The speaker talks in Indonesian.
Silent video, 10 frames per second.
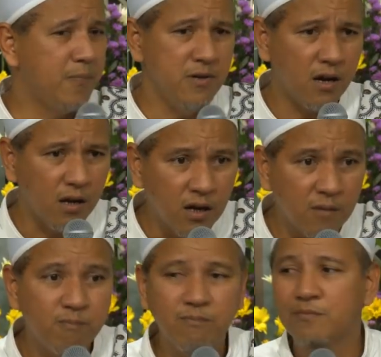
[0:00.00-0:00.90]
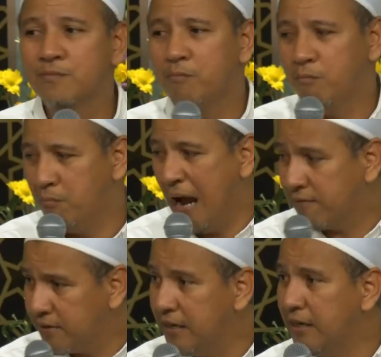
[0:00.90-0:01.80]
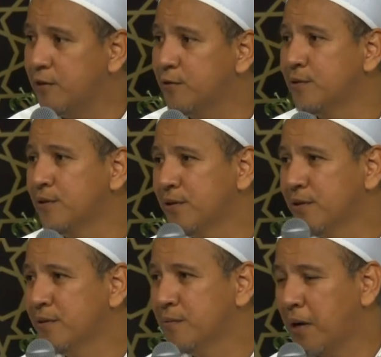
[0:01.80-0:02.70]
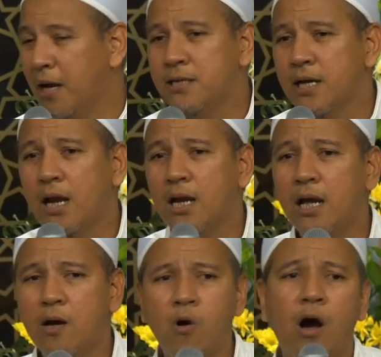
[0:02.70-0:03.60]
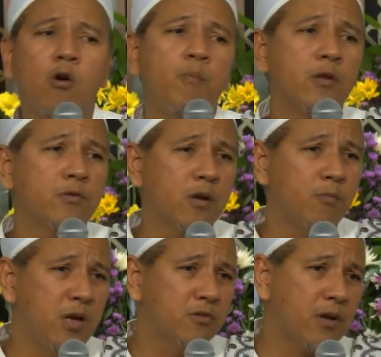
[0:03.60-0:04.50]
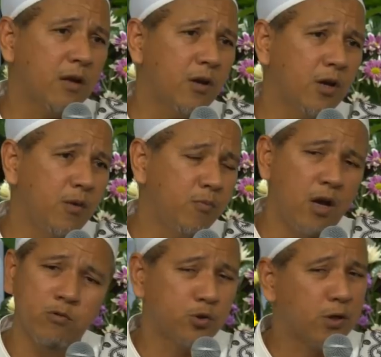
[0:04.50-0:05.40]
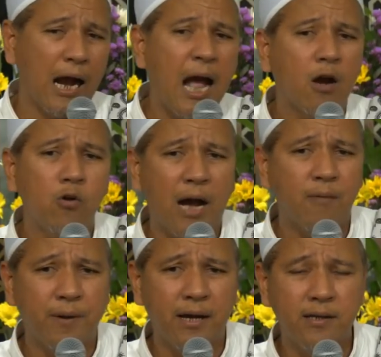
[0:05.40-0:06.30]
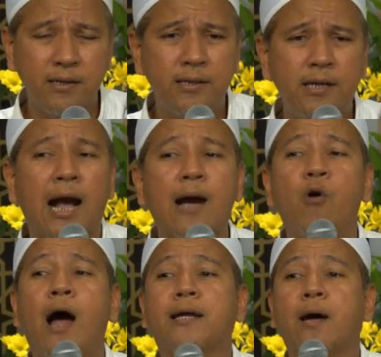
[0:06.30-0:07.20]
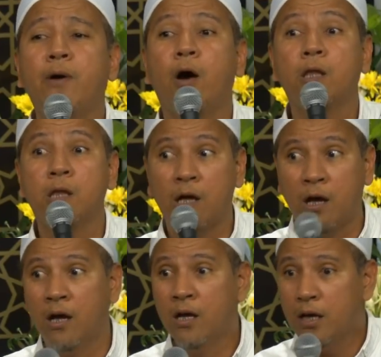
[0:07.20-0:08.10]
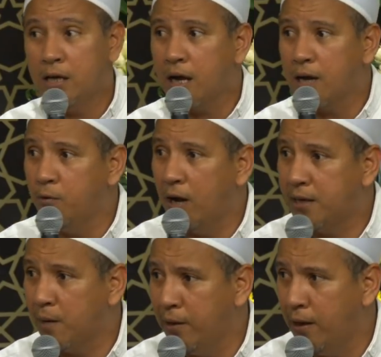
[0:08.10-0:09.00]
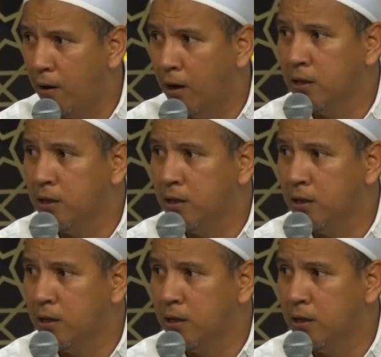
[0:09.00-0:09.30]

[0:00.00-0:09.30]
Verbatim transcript: tapi yo kelelep mati itu. Makanya jangan gaya, wah aku pinter, punya strategi, punya usuk gak ganggu kabeh. Yang kamu hadapi Allah, yang kamu hadapi